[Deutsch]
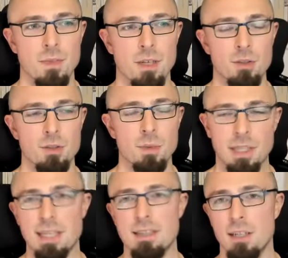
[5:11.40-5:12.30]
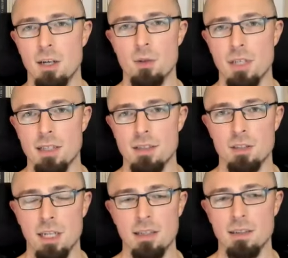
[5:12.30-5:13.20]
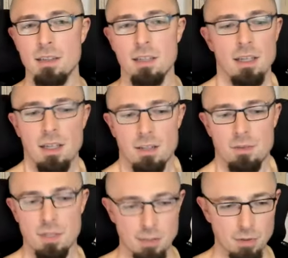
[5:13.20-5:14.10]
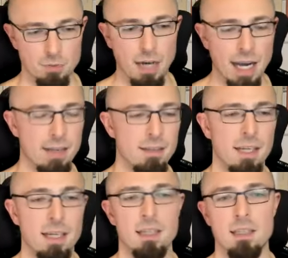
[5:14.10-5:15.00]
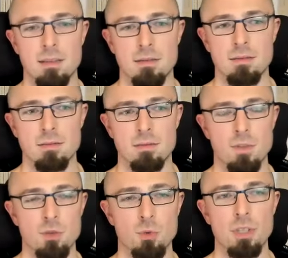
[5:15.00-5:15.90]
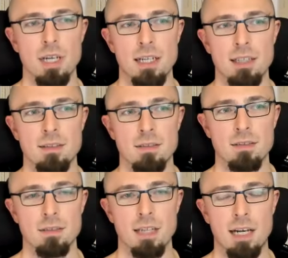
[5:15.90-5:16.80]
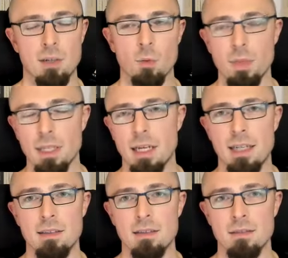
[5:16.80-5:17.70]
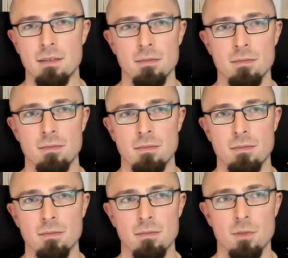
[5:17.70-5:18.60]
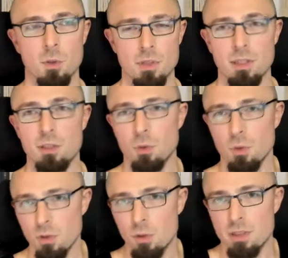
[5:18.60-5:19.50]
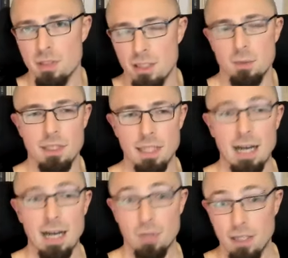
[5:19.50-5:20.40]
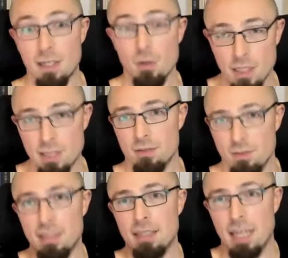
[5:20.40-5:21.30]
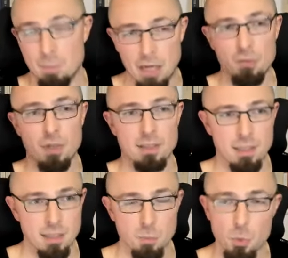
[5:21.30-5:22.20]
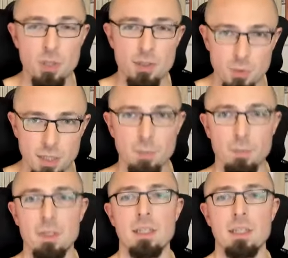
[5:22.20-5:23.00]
aus dem Interesse heraus alles entstanden. Also mhm. wir sind einfach ein Verein, der versucht halt gerade unbekannten Künstlern, jungen Künstlern im Idealfall auch, also gerade am Anfang sind eine Bühne zu geben.